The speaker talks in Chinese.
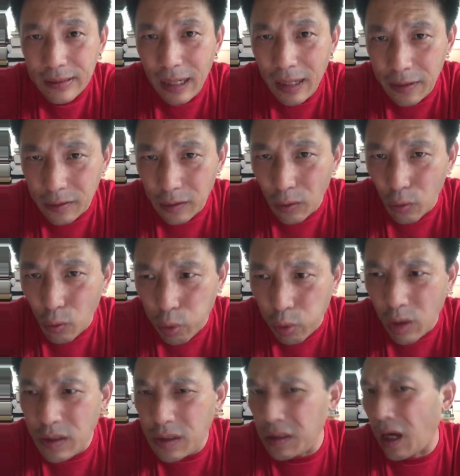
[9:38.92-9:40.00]
按照
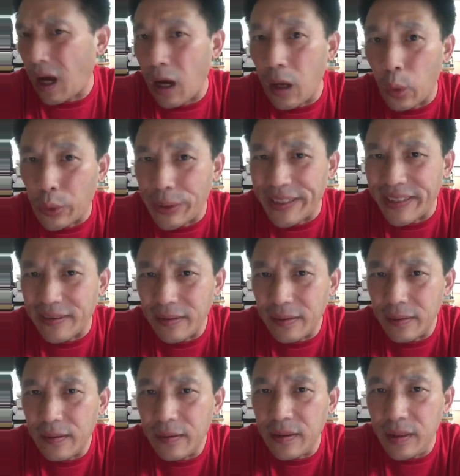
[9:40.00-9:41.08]
国际行规，
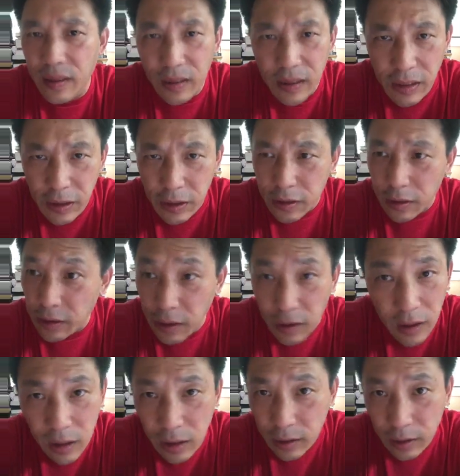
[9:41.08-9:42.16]
你一个记者，你
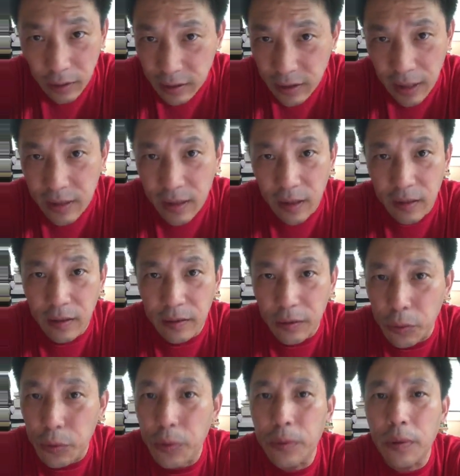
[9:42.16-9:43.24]
可以到战场上、
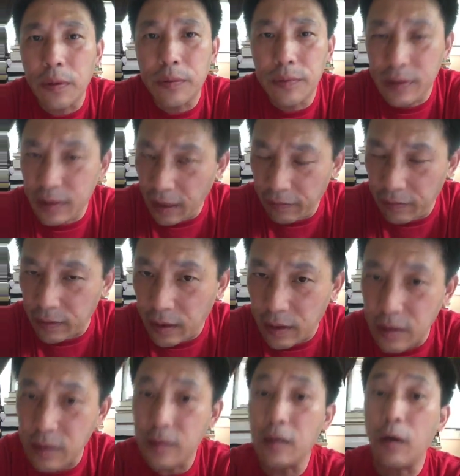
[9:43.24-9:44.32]
到运动中去采访，但
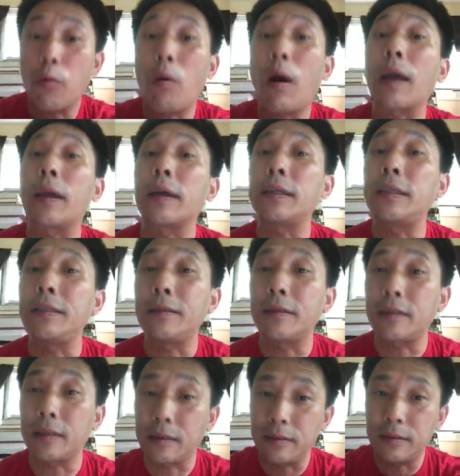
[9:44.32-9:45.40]
是你要挂一个记者
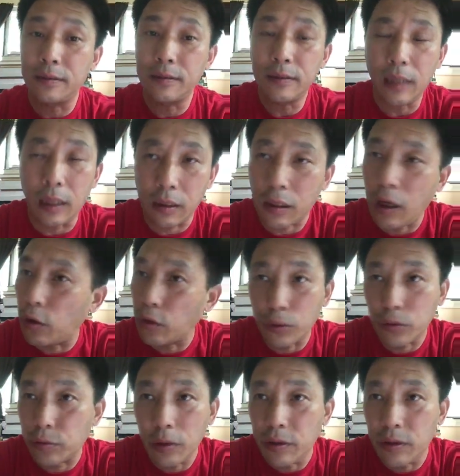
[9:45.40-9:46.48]
证，啊，告
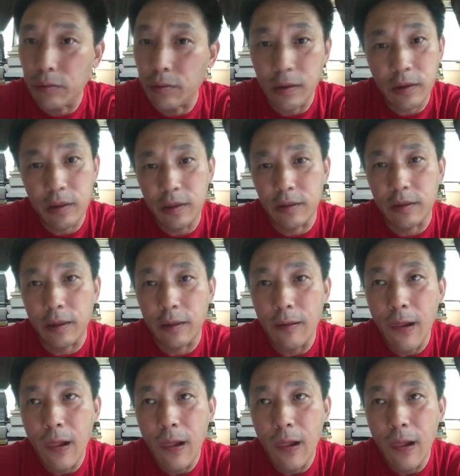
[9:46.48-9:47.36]
诉所有人我是记者，